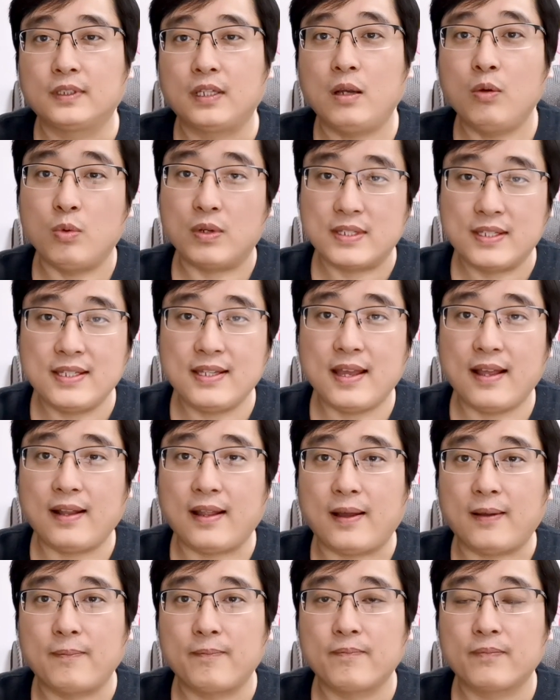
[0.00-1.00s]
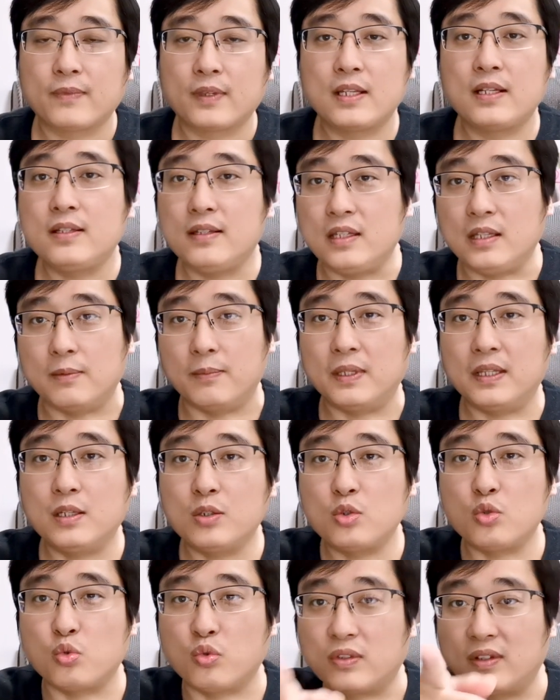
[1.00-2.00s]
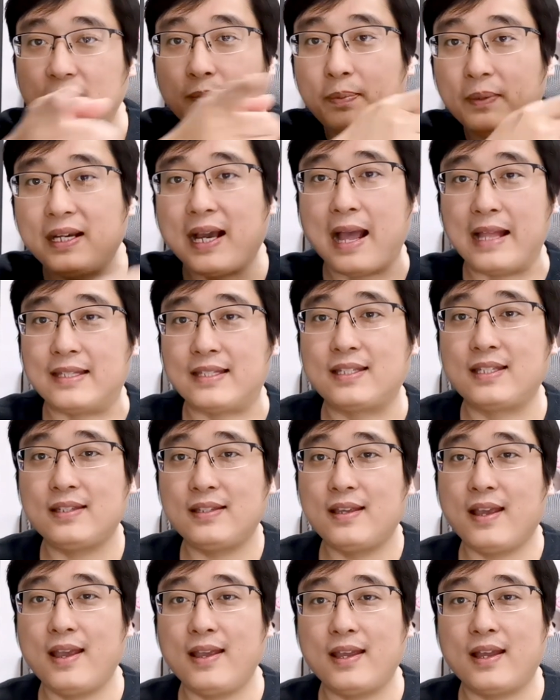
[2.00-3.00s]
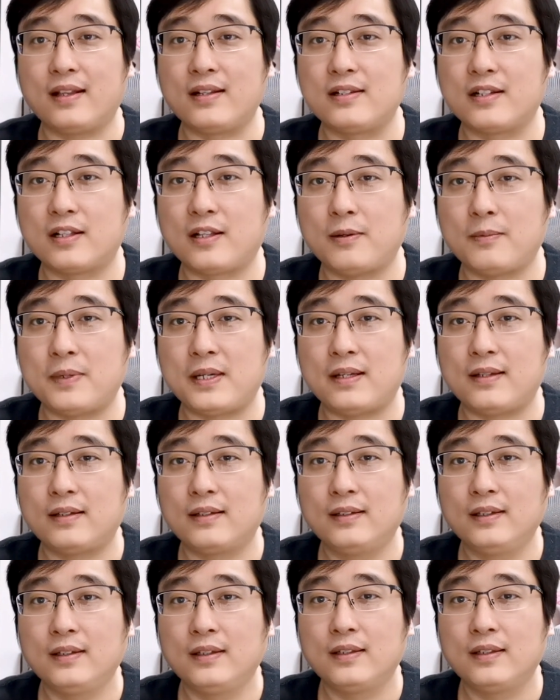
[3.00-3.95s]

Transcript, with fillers: 啊，我接了，那你们的主子不敢接呀，你知道吗？